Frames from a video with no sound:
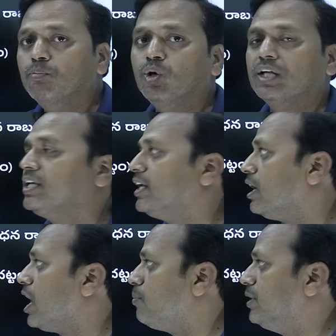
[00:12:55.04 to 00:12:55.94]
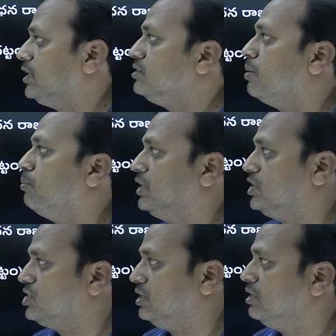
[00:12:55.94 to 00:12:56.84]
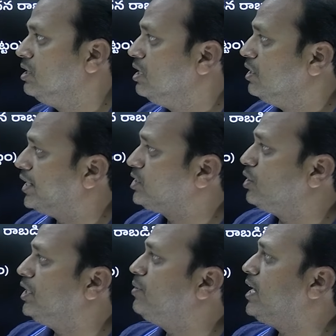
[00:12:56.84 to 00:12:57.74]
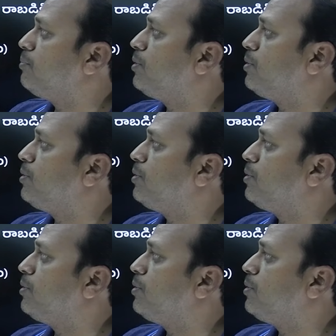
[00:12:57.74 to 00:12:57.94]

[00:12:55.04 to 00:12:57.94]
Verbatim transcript: మూలధన రాబడికి సంబంధించింది నెక్స్ట్ రెండు వేల